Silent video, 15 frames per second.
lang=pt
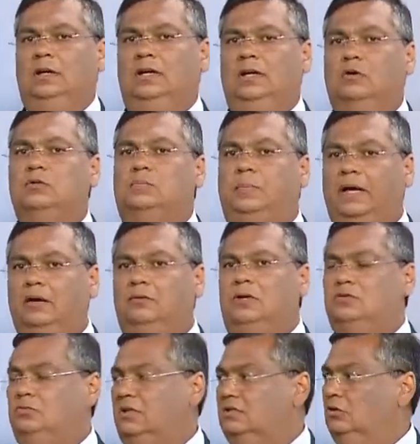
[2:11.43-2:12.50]
E eu espero que a
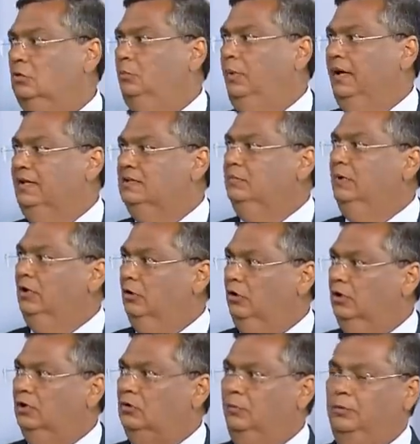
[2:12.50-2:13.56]
situação do país
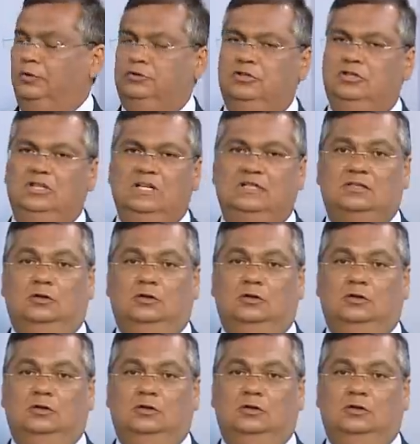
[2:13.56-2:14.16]
melhore, como eu te disse,